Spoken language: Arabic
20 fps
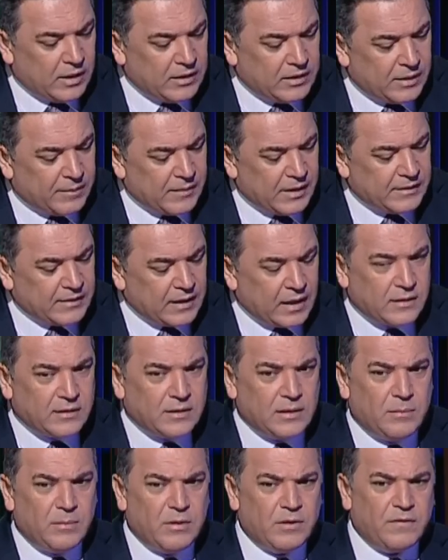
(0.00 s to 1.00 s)
عندما
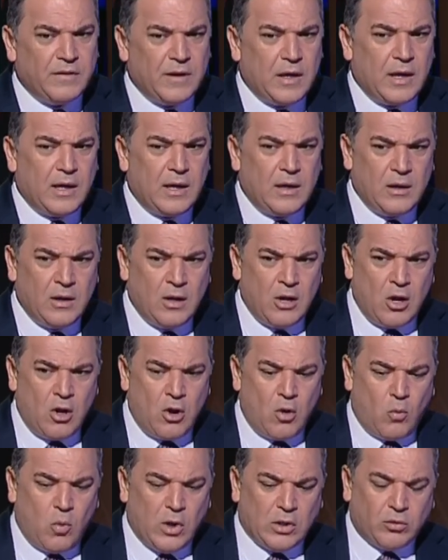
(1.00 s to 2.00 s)
تاتي بفئه
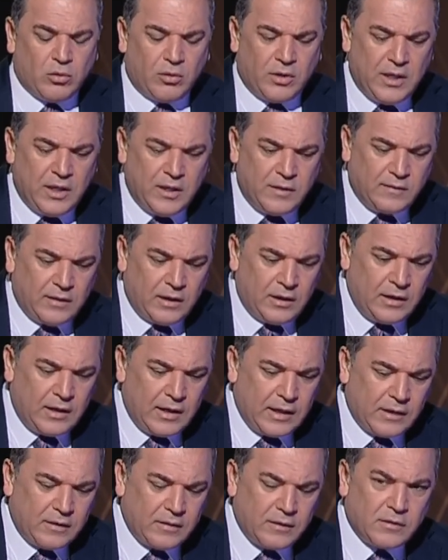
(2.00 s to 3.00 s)
وتريد
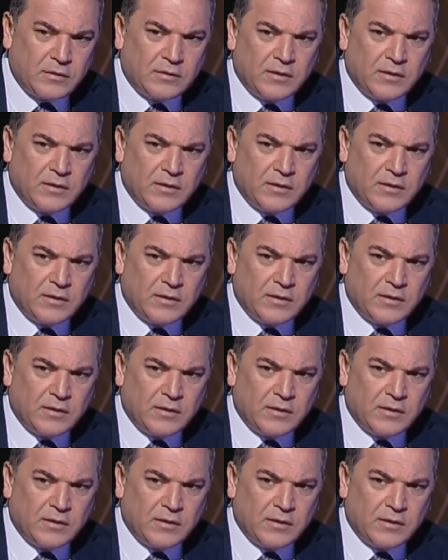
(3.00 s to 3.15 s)
انك